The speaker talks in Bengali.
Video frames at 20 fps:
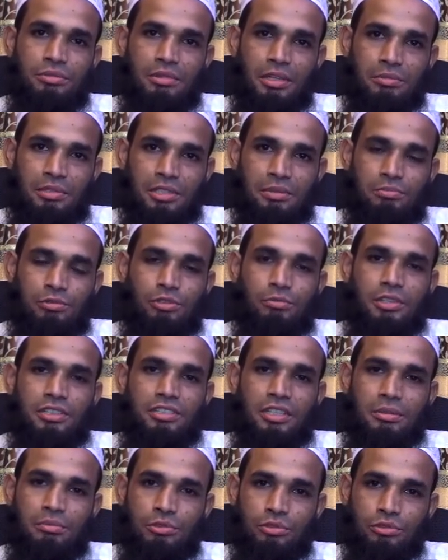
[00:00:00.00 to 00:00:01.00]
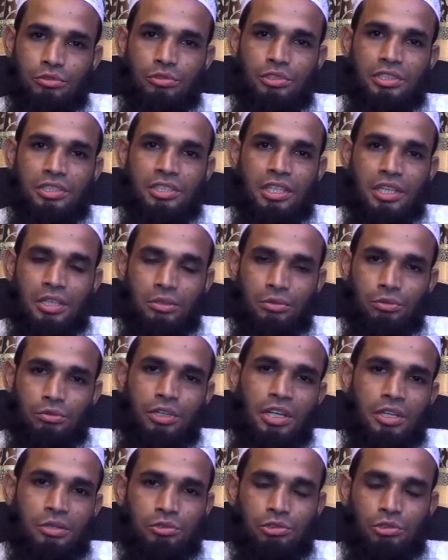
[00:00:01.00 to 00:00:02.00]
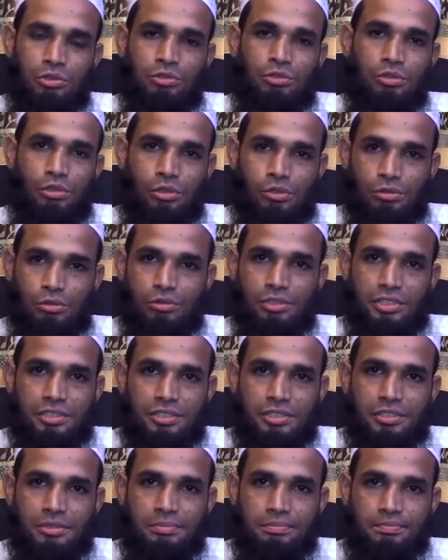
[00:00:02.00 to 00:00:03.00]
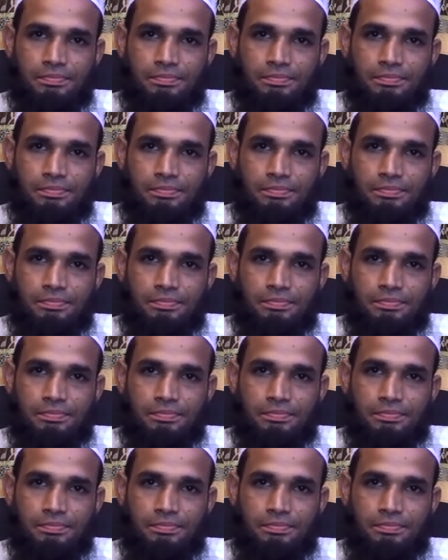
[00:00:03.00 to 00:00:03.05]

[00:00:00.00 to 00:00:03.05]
ইমামে ইবনু মাজার মতোই ওনারাও সংকলন করেছে